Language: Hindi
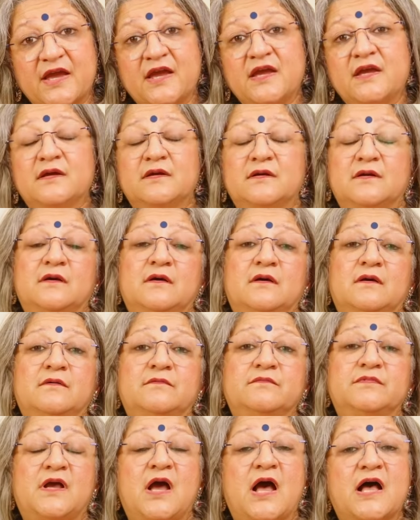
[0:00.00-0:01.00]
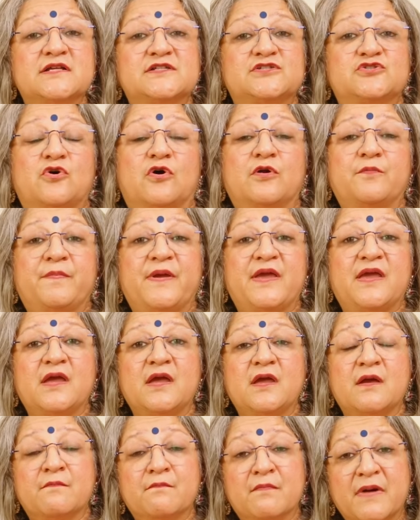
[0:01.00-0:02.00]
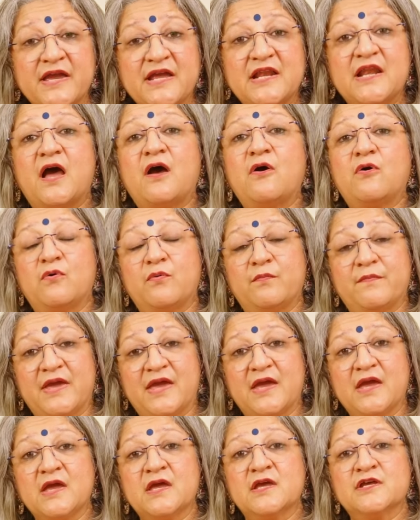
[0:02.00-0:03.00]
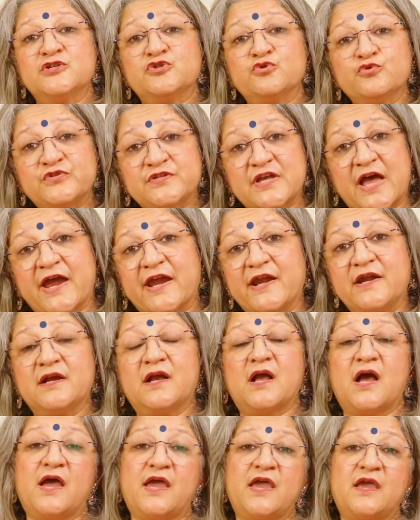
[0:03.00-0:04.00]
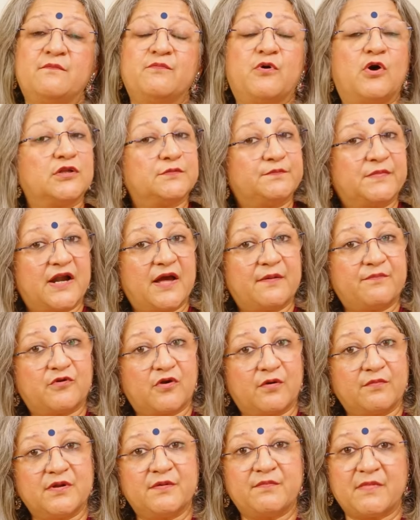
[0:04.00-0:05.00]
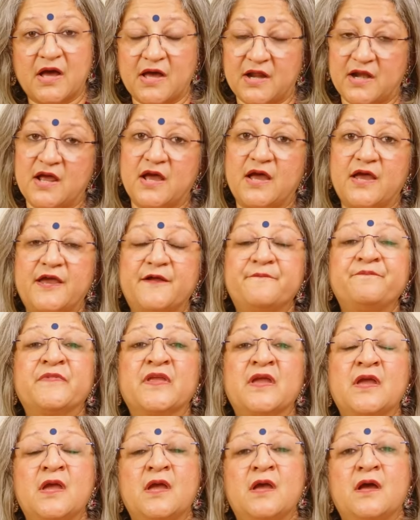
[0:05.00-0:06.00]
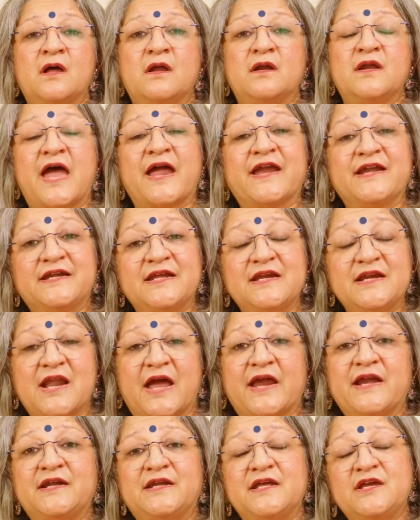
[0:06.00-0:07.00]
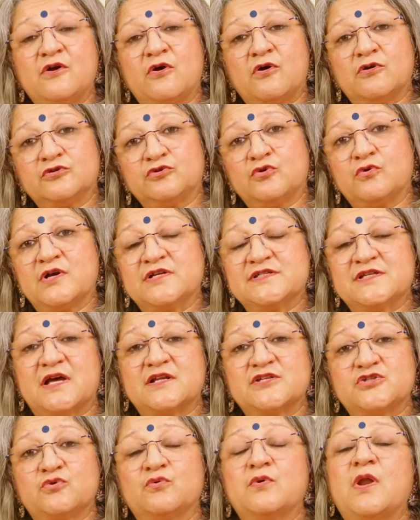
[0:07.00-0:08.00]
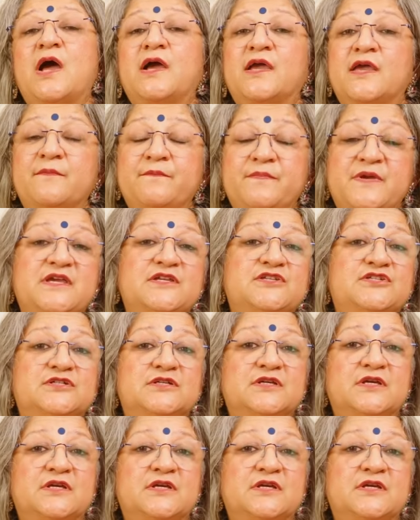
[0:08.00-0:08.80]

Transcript: हैं ख़ास तौर पे महिलाओं में सुसाइड का एक बहुत बड़ा प्रॉब्लम आ रहा है 1990 और 2016 के बीच